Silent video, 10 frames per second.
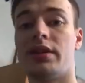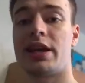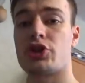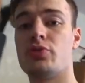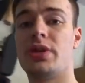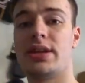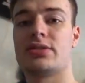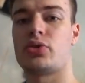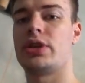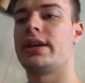Также у меня
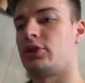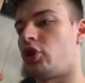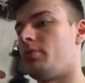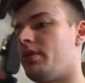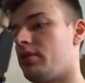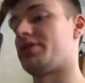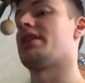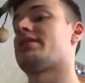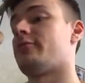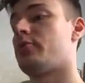есть турник, который
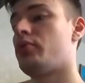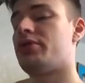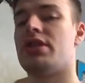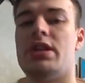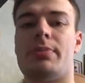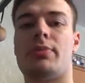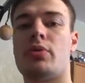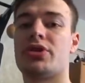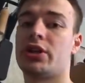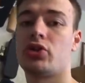превращается в брусья и при
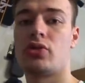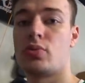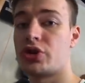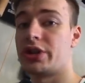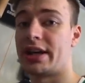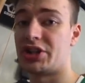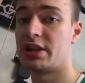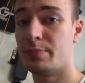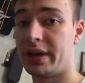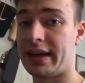помощи которого можно
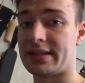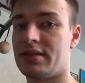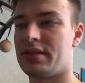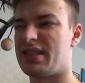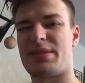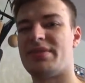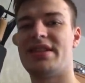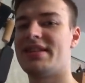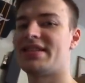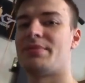качать пресс. На самом
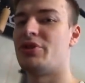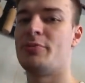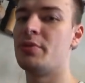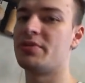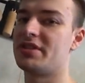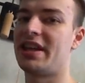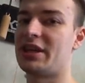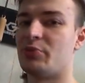деле самый любимый снаряд